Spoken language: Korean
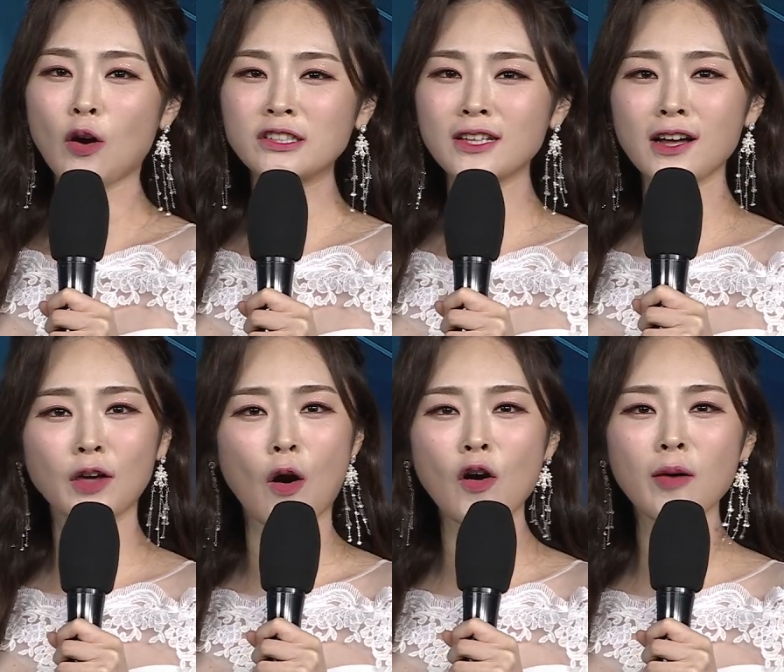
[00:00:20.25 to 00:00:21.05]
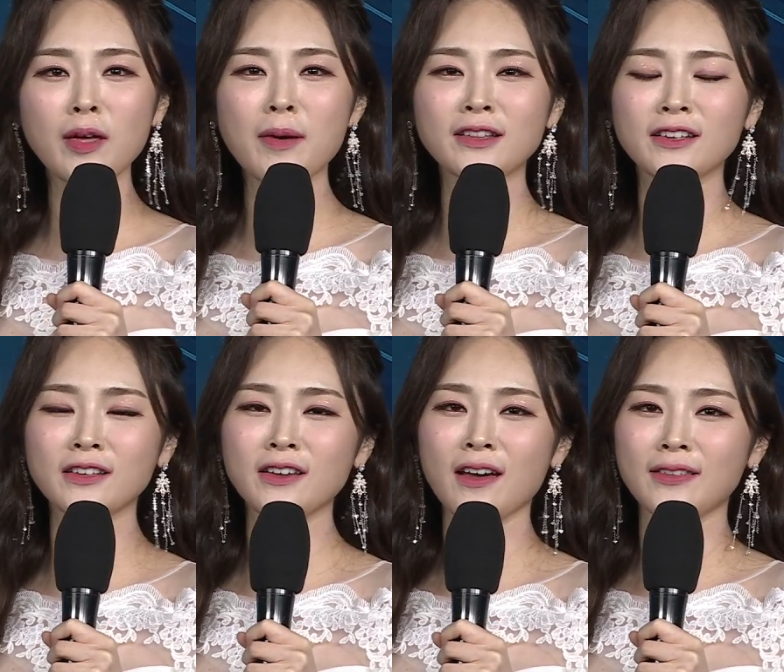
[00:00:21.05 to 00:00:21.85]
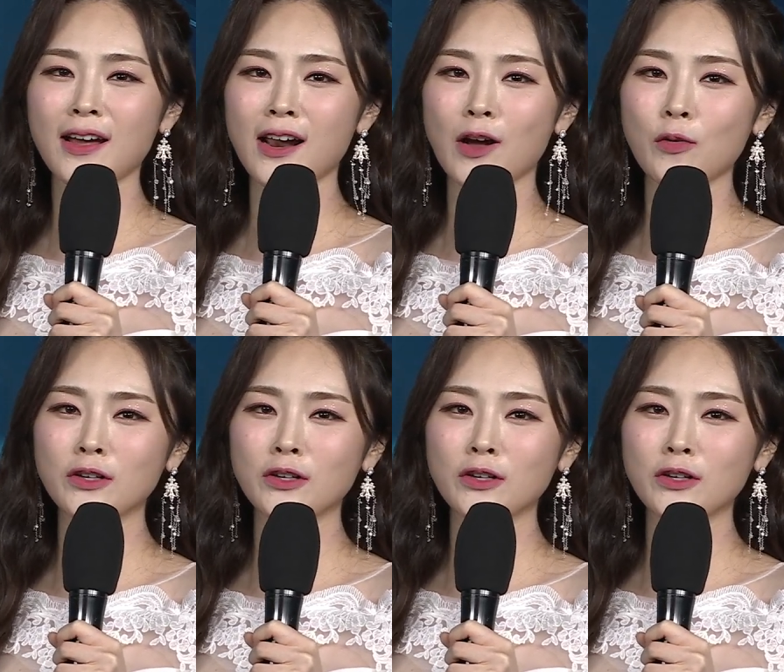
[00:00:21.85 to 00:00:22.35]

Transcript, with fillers: 역시나 경험이 많은 TNL